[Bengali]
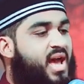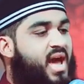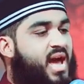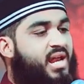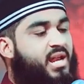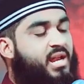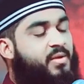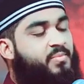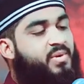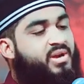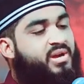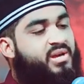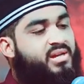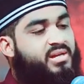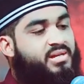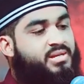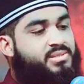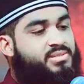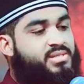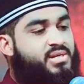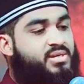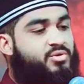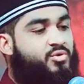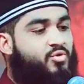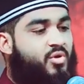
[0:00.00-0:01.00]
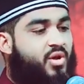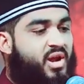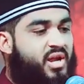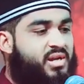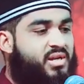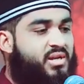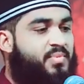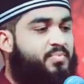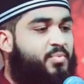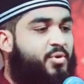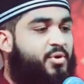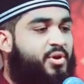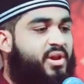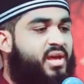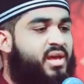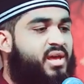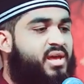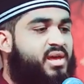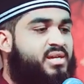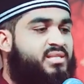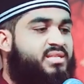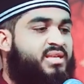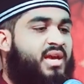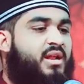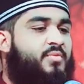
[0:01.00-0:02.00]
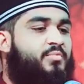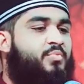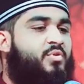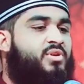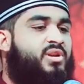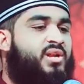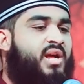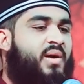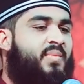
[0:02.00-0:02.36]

আল্লাপাকের কাছে দোয়াটি পড়ে তারপর